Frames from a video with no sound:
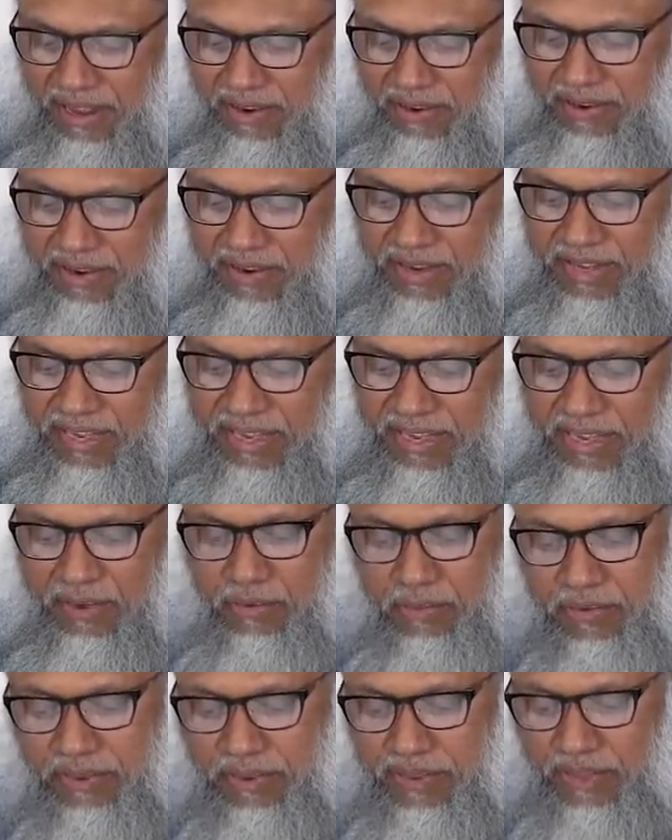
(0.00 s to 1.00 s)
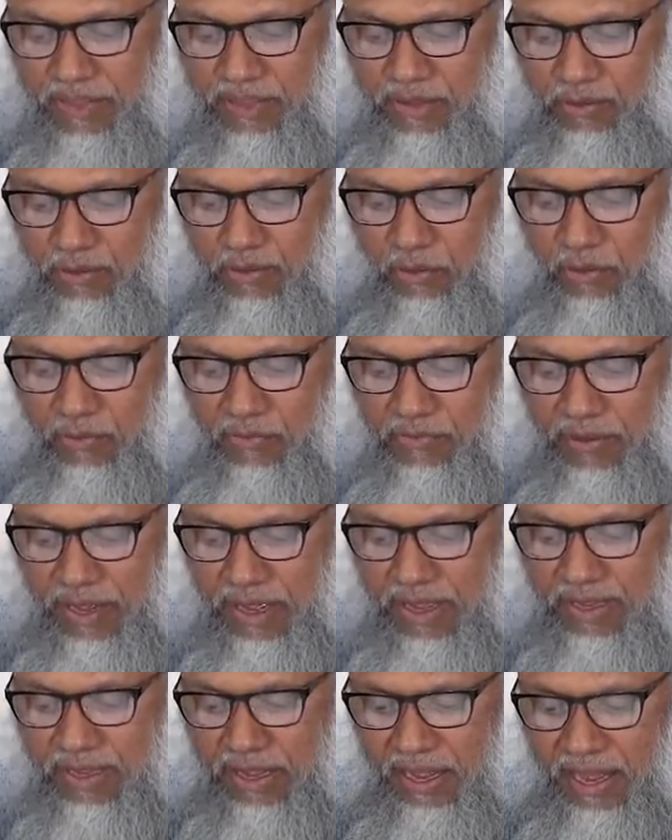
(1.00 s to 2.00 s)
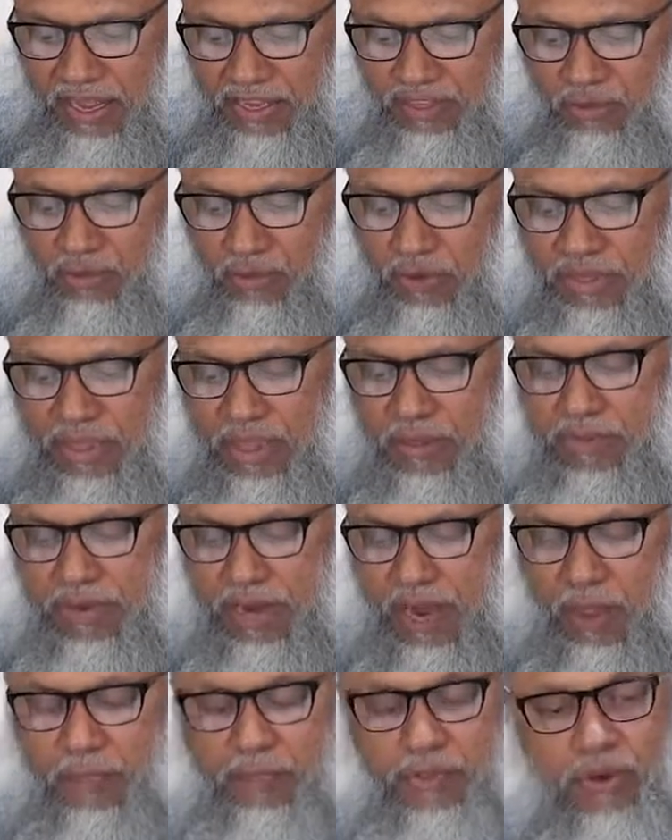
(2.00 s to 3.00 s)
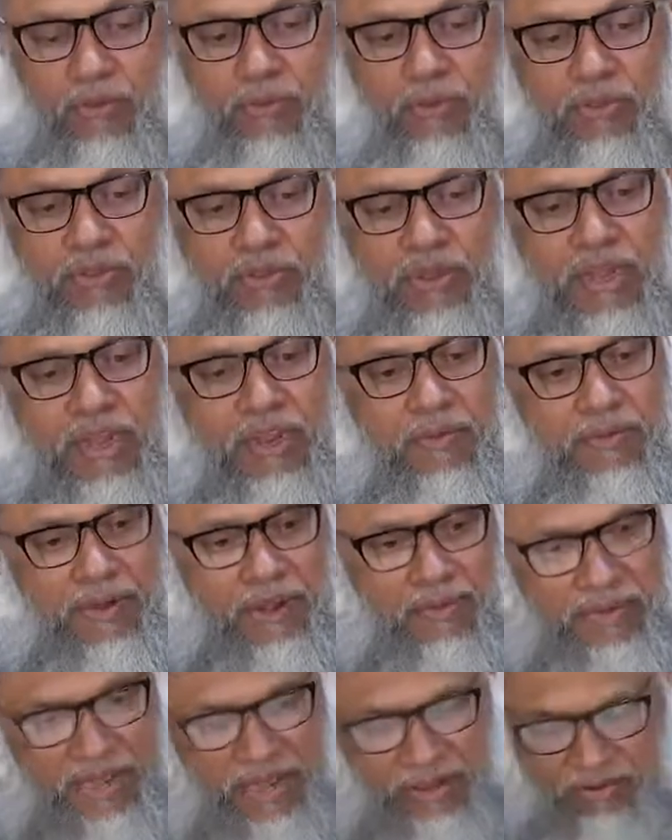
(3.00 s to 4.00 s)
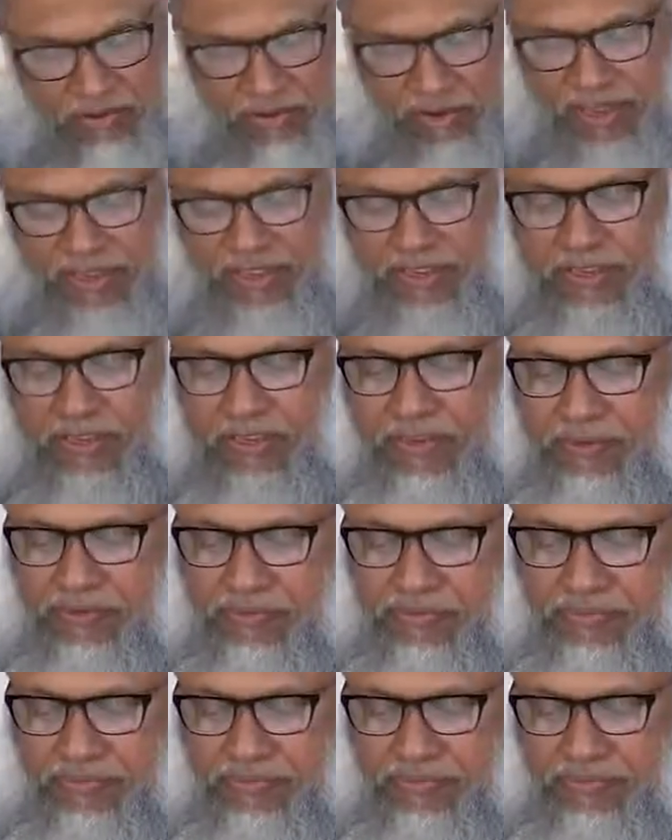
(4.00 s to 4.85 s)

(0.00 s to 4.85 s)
এখন এর মধ্যে তোরফা আসওয়াদ ইবনে আব্দুল মোত্তালিব নামে একজন আছেন